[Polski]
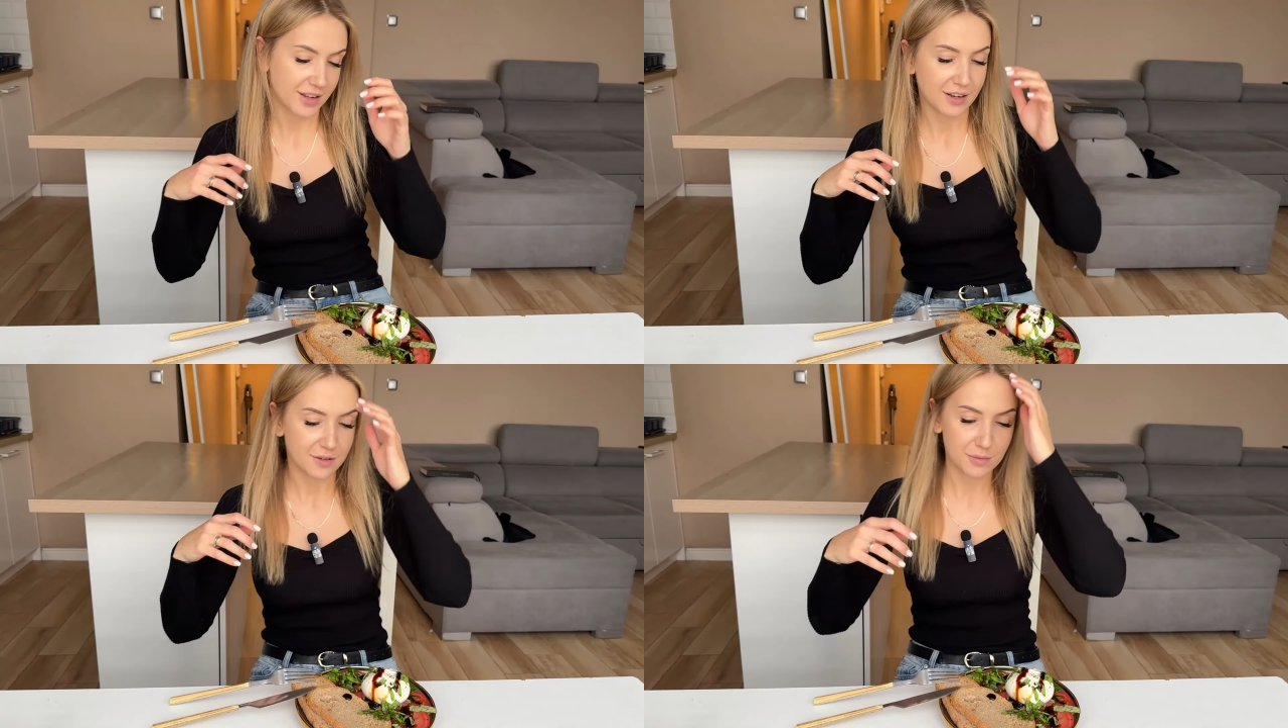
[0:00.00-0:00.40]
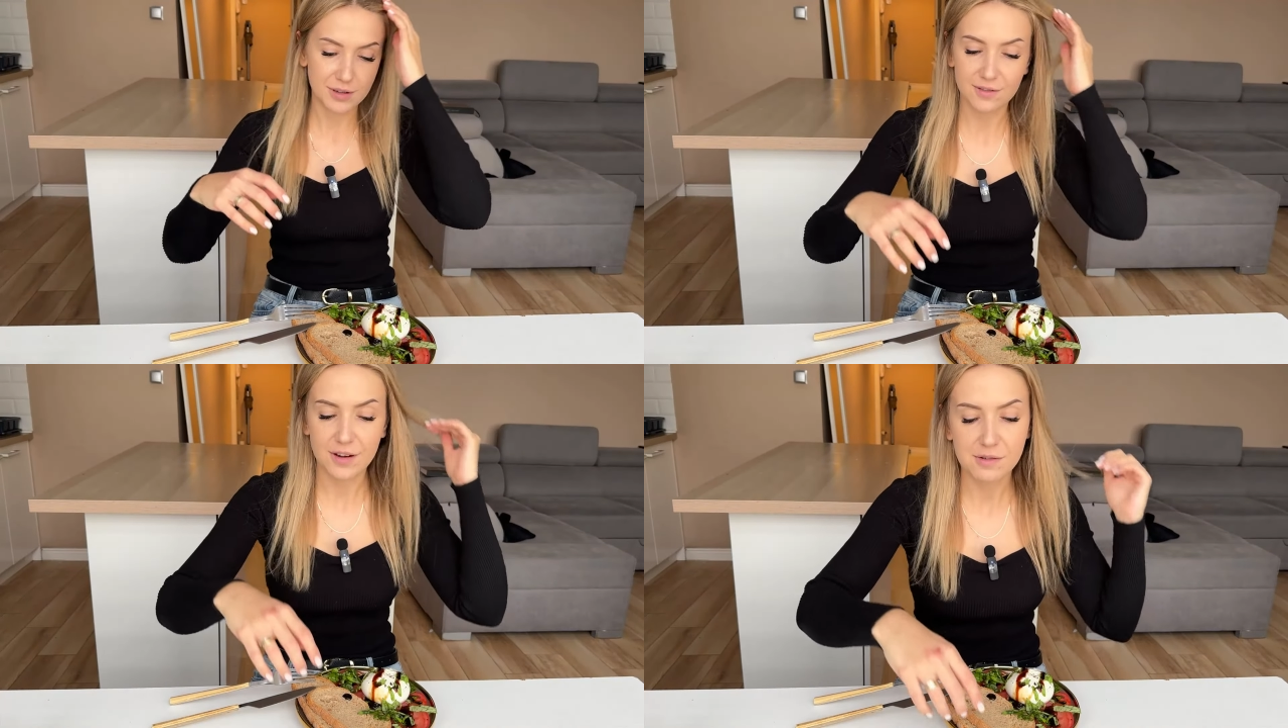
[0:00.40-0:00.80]
się,
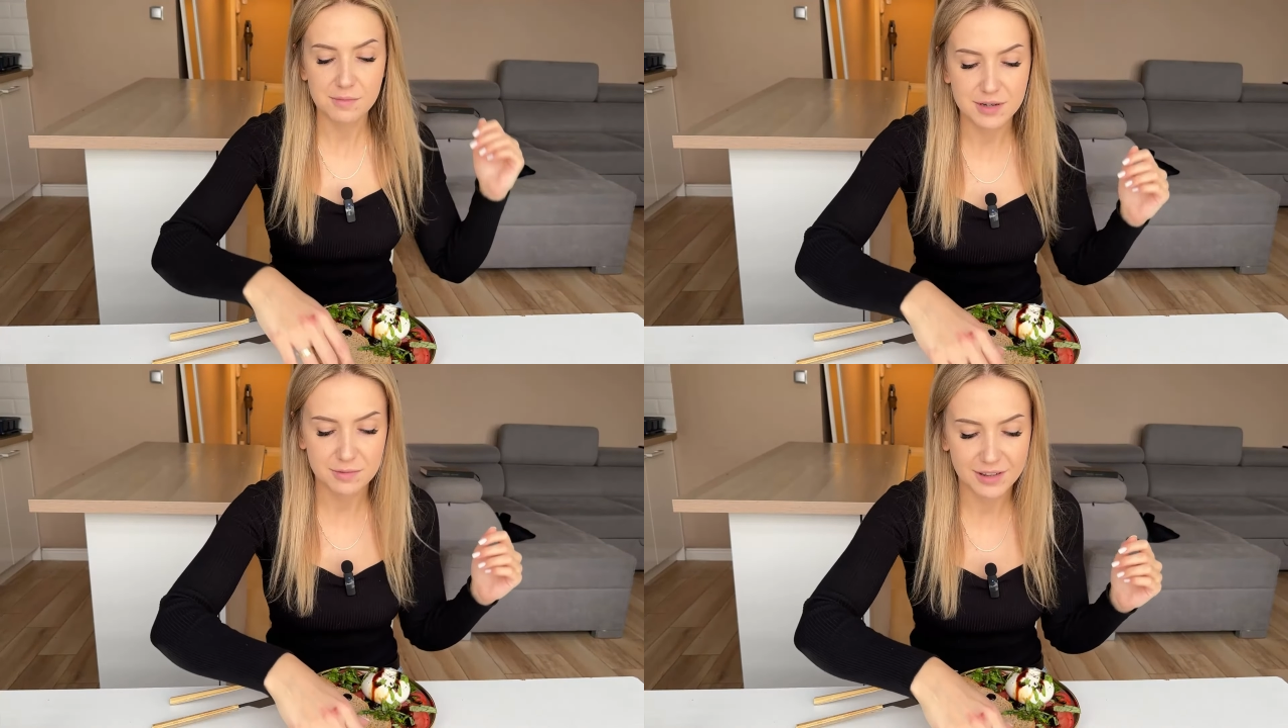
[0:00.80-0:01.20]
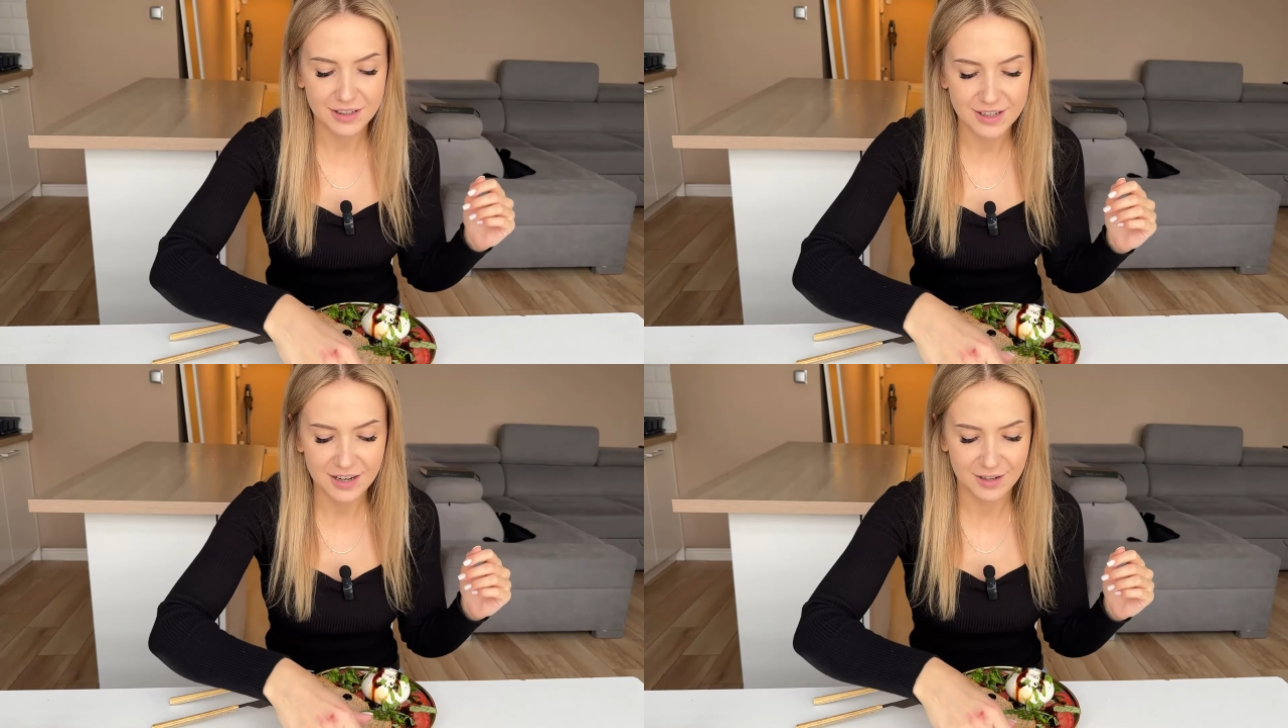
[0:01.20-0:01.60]
nakombinowałam, aż mi
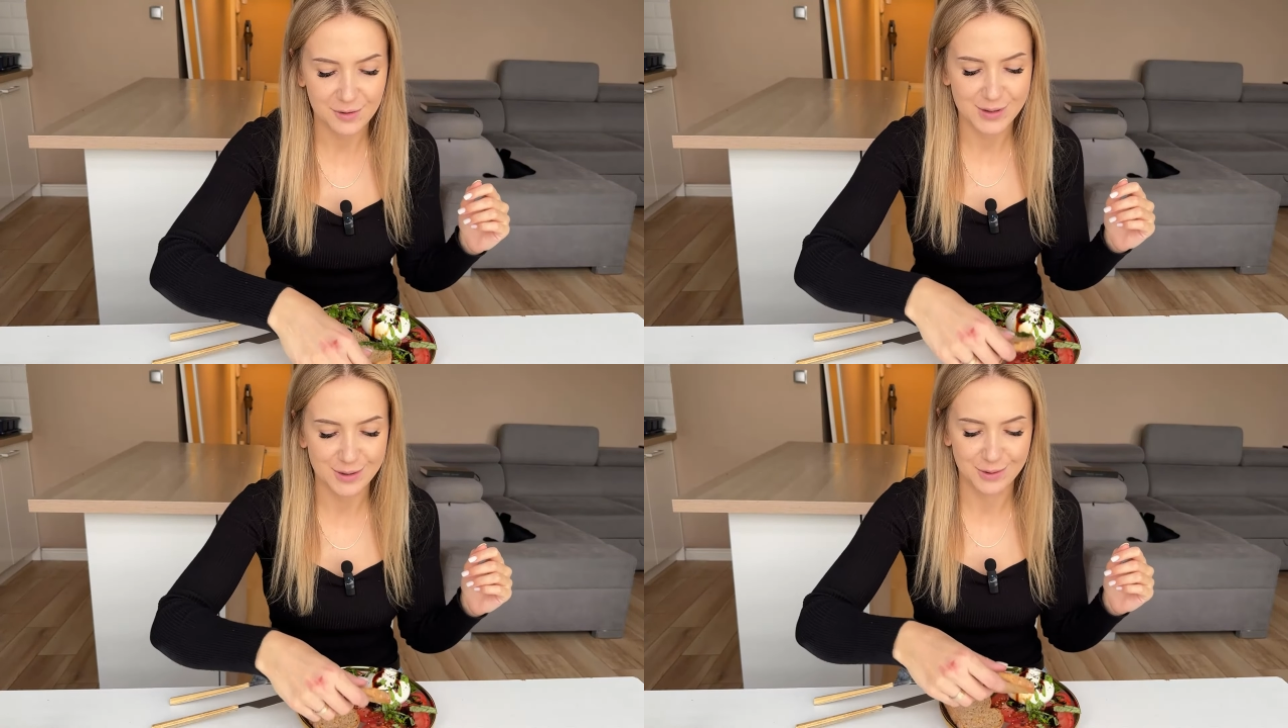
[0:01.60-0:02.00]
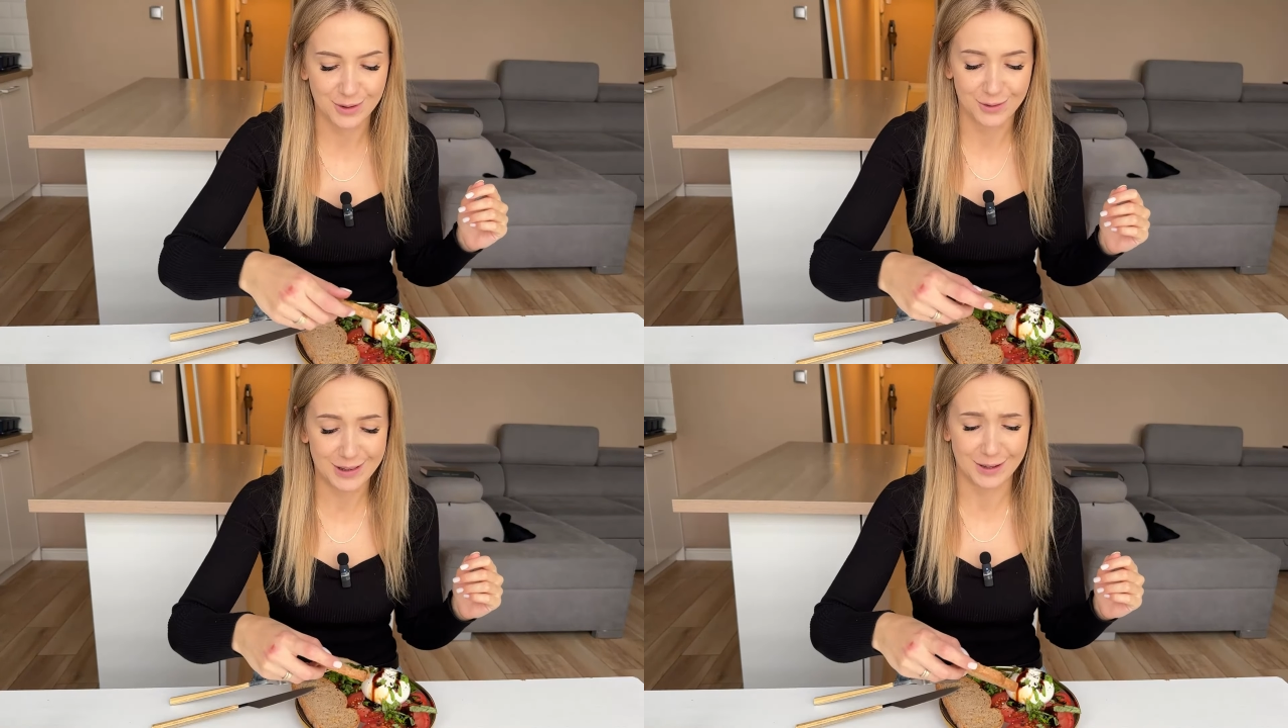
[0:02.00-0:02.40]
te grzanki już
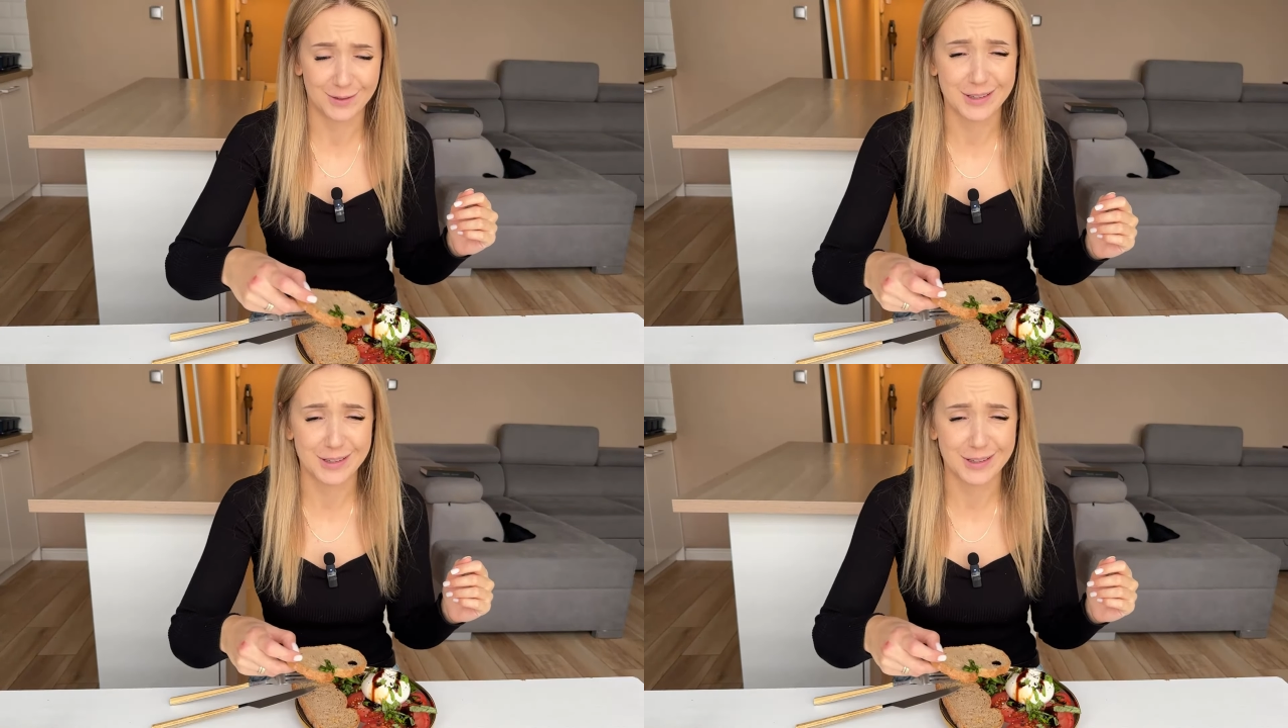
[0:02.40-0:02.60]
całkowicie